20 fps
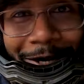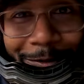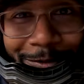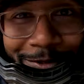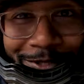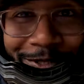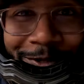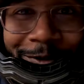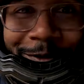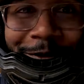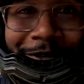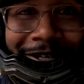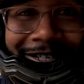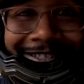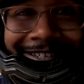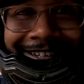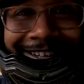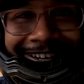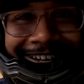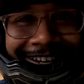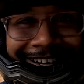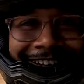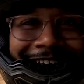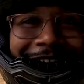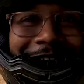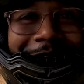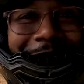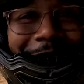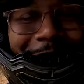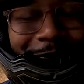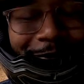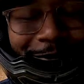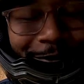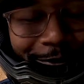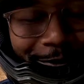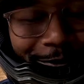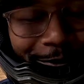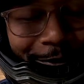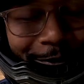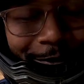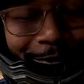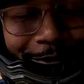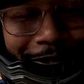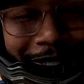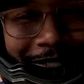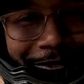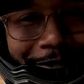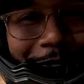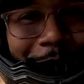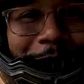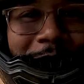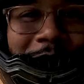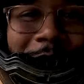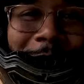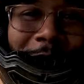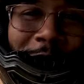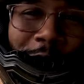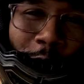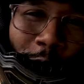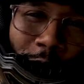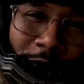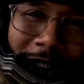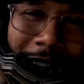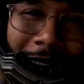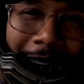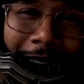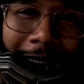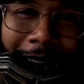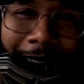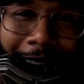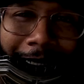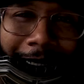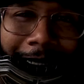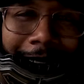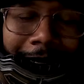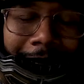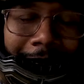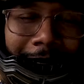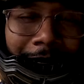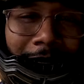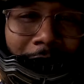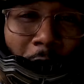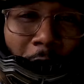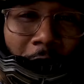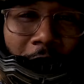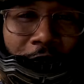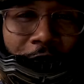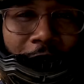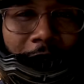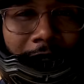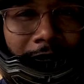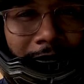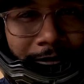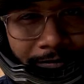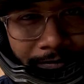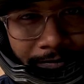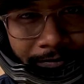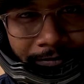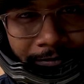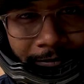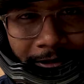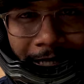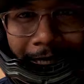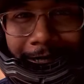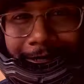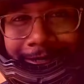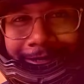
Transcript: गांव से होकर ही जा रहा है तो डिस्क्रिप्शन में दोनों जगह का लिंक रहेगा लोकेशन का देख